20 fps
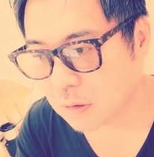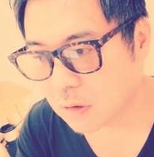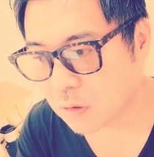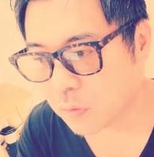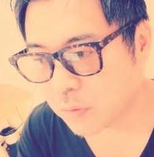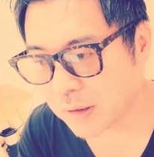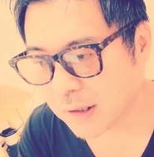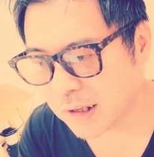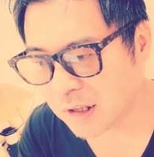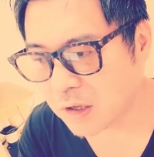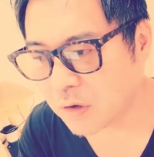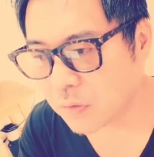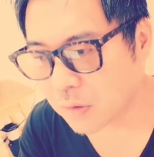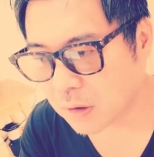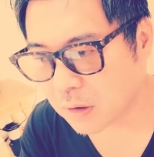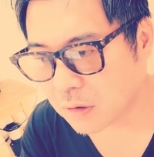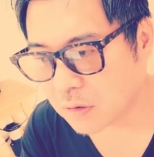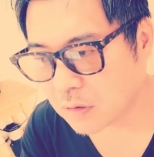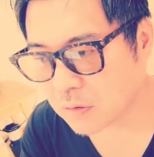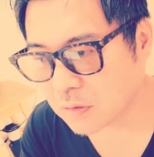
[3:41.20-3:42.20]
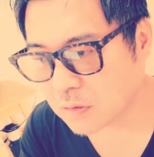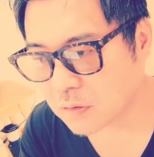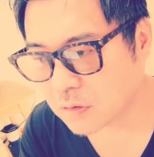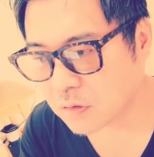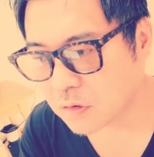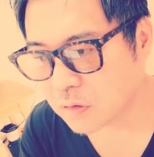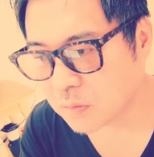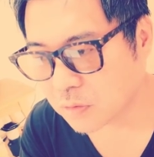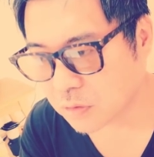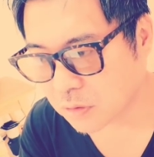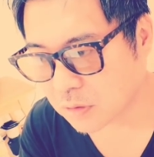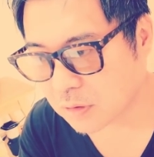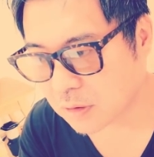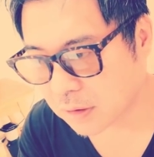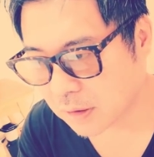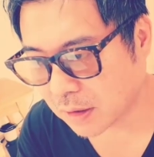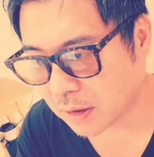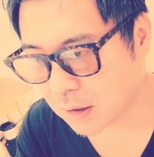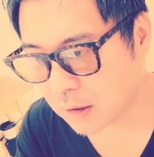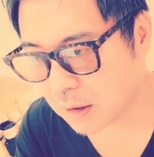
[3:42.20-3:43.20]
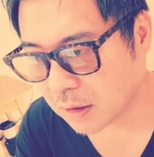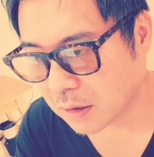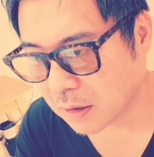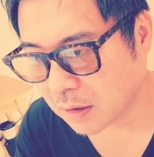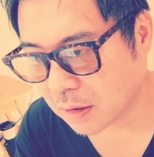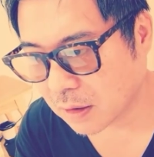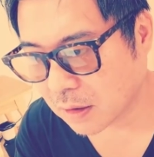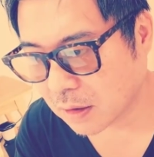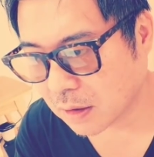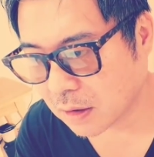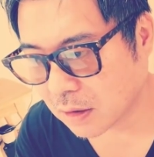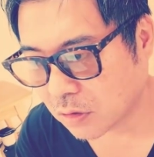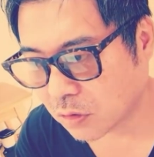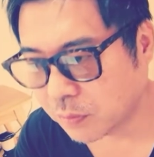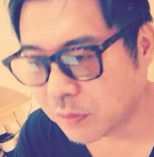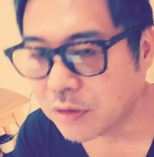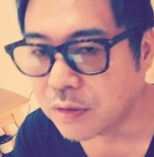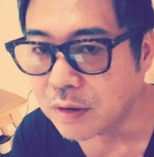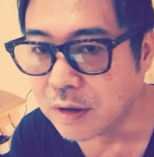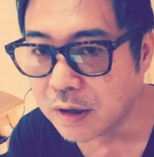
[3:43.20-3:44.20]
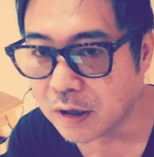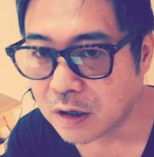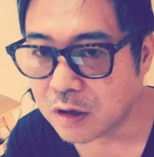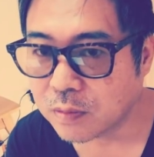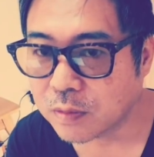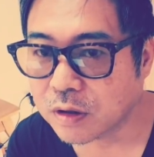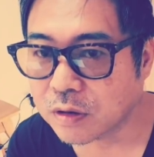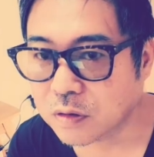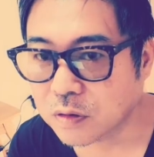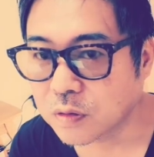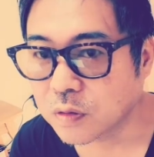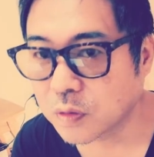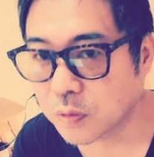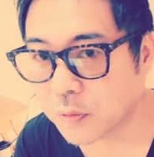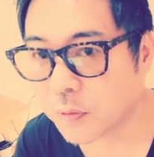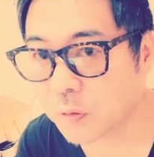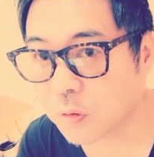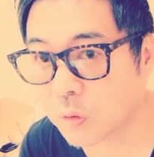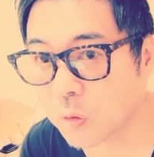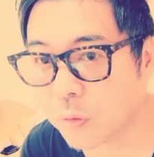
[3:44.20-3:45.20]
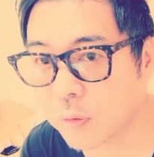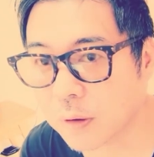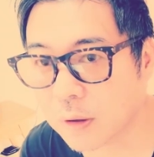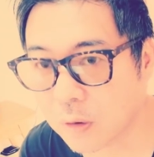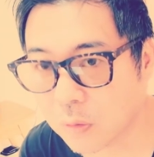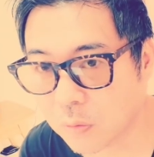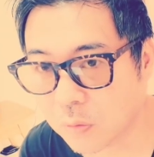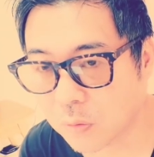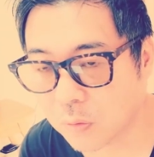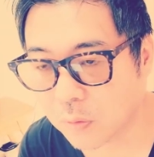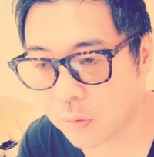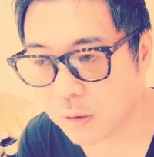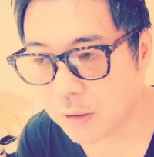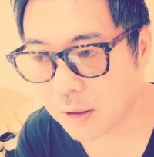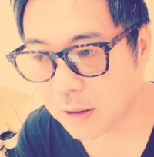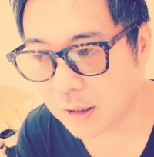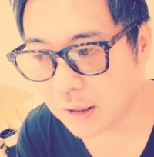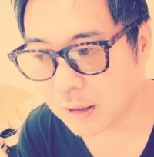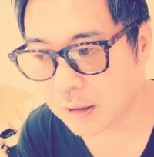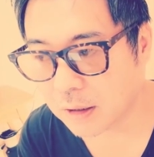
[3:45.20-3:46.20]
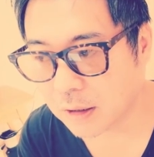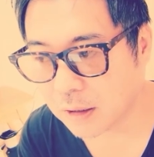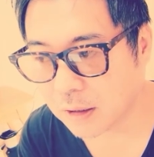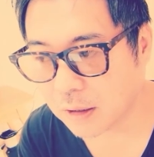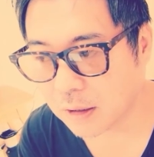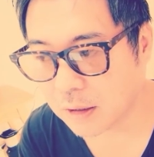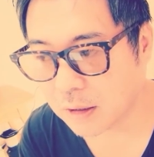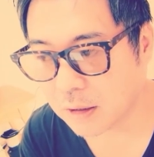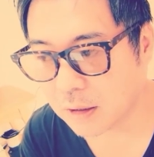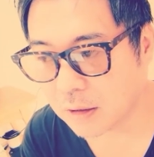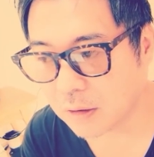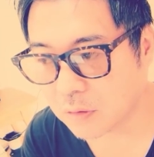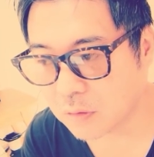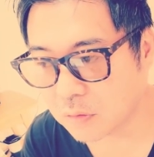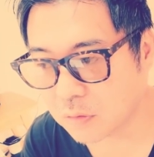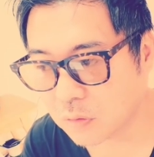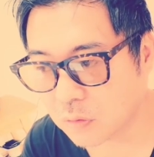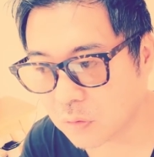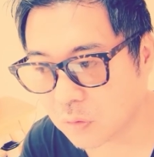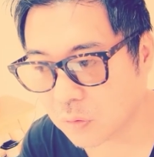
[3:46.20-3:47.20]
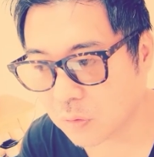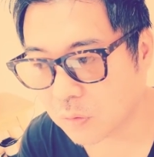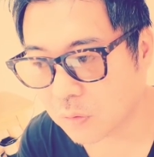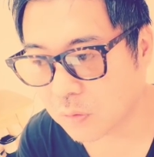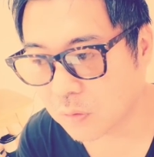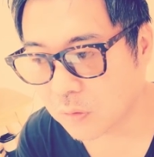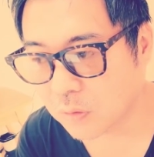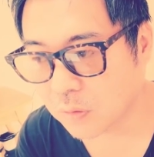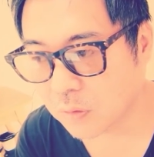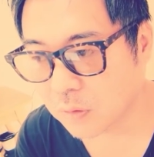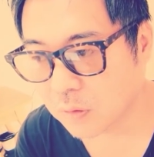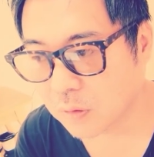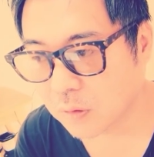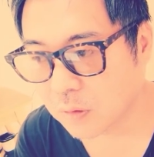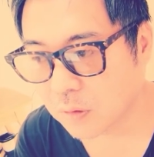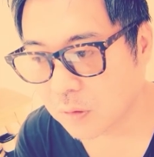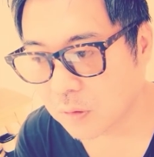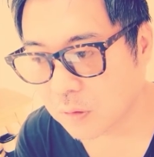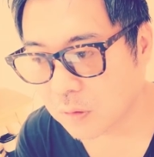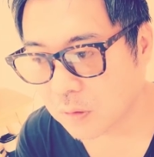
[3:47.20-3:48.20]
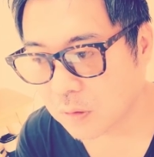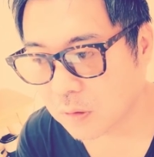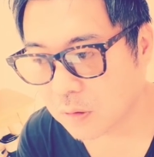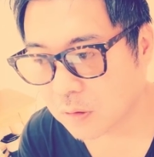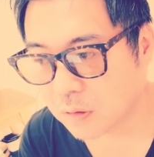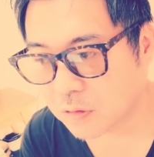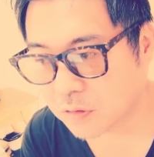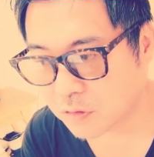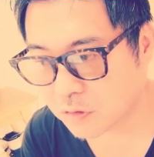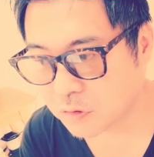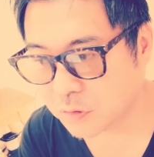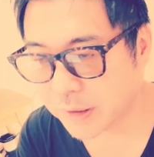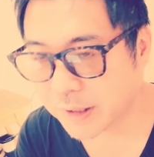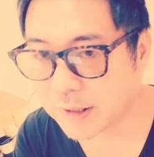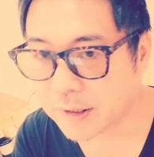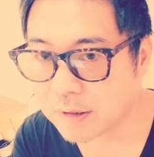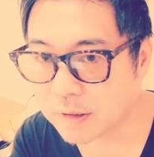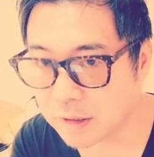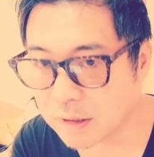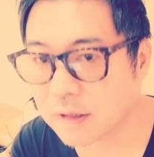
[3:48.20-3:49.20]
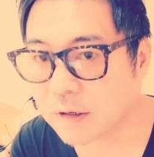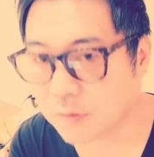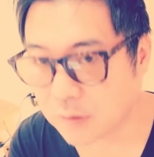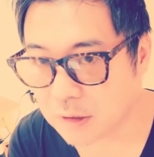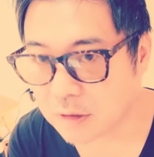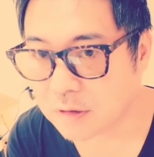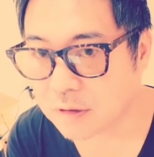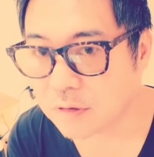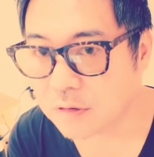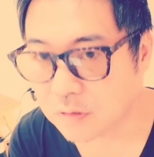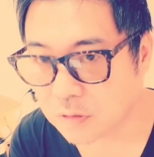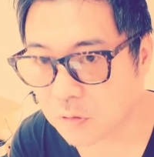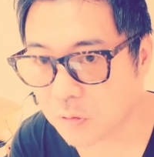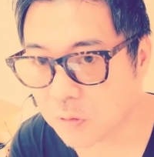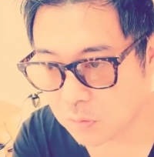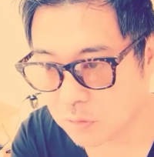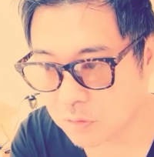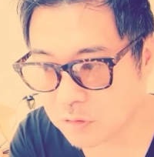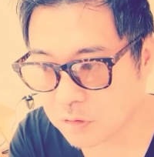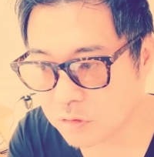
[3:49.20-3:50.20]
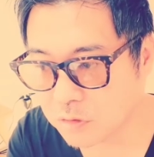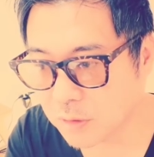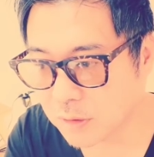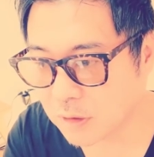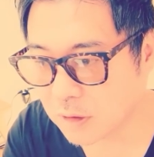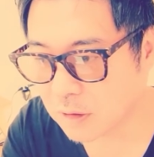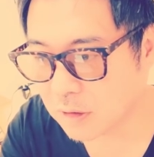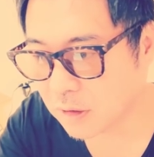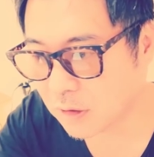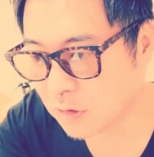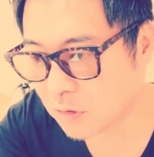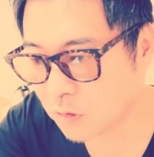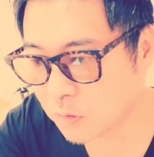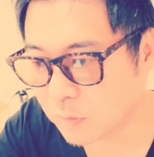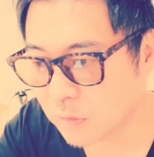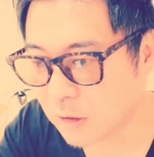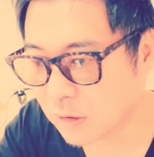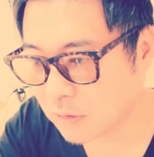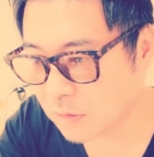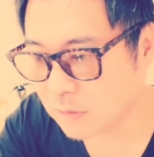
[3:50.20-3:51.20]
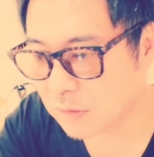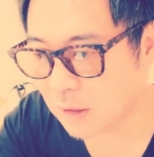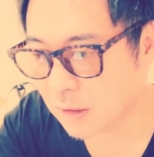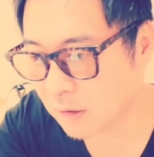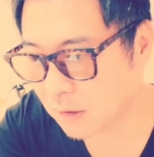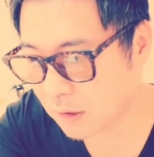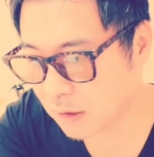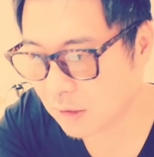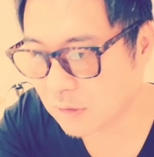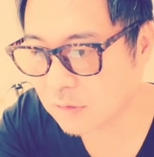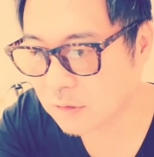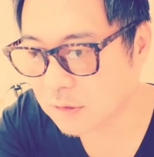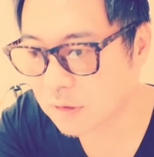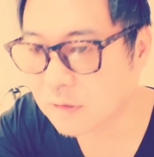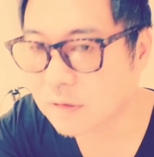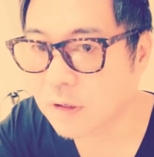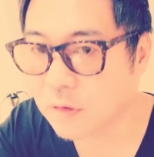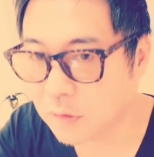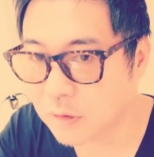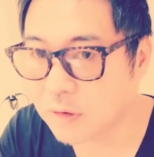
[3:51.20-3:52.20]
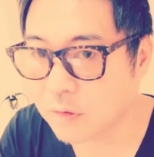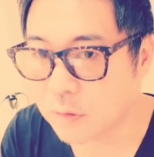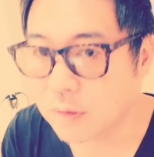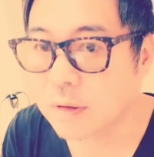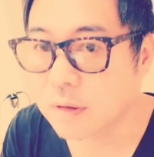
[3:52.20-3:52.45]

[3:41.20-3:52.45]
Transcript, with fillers: 基本的には YouTube って、えっ、ー、と、三浦春馬くんの動画を上げると収益化できなくなっちゃうんですよ。収益できるマークがあるんですけどね、